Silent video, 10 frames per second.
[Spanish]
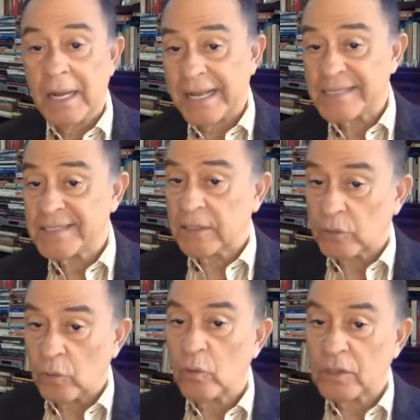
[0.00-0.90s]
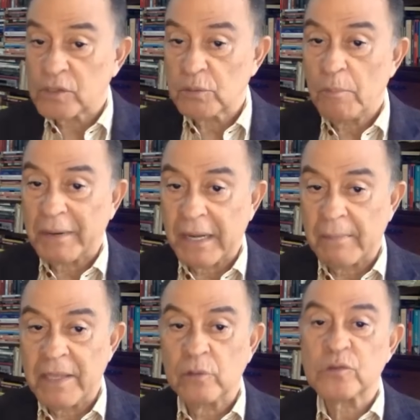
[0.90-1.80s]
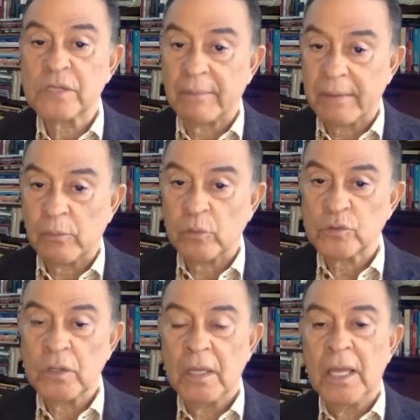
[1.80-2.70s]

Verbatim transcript: Casi todos los que somos panameños sabemos